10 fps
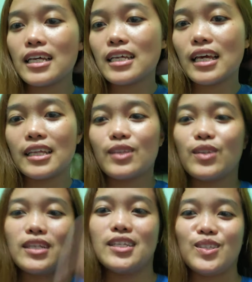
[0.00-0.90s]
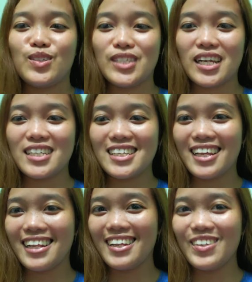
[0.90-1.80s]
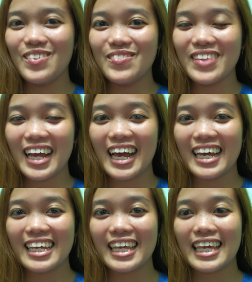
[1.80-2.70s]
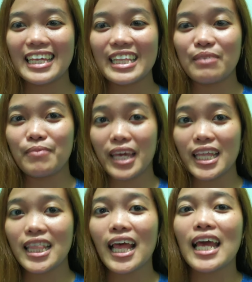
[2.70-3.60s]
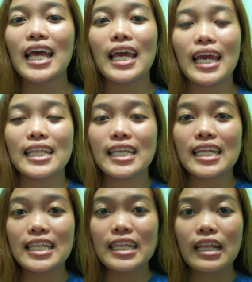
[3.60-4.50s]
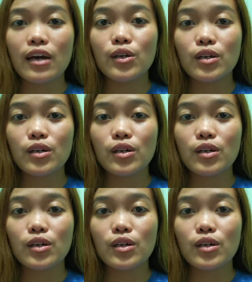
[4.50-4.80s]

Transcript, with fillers: Ito, nandito siya sa loob ng aking damit. And tinitingnan ko,